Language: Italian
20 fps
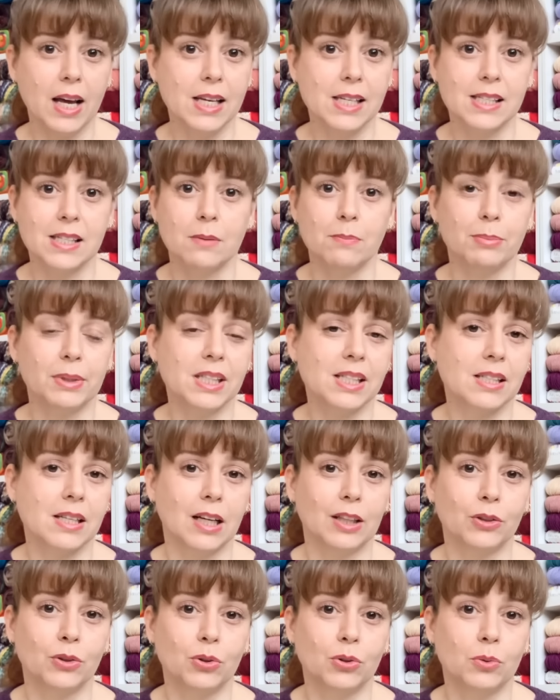è sempre
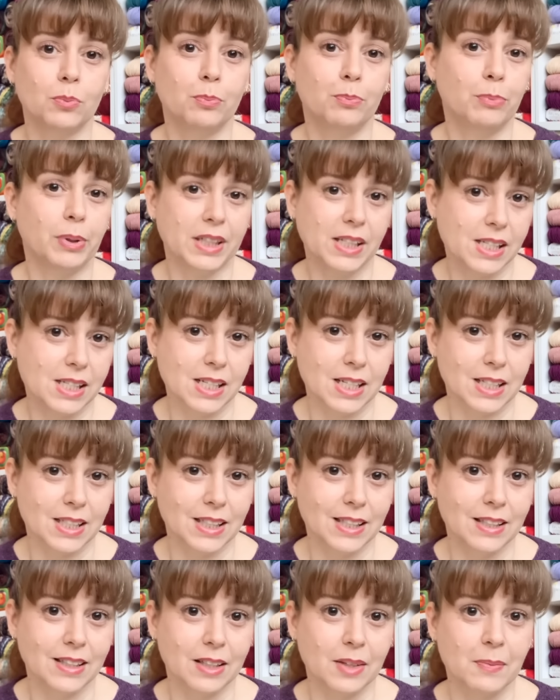stato
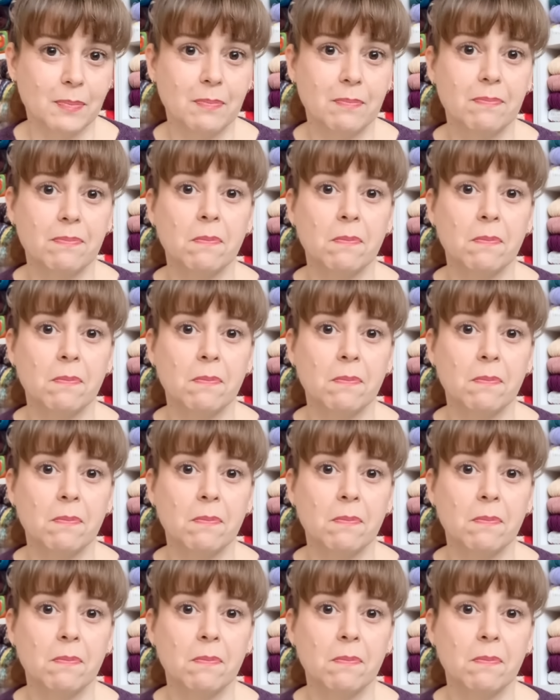presente,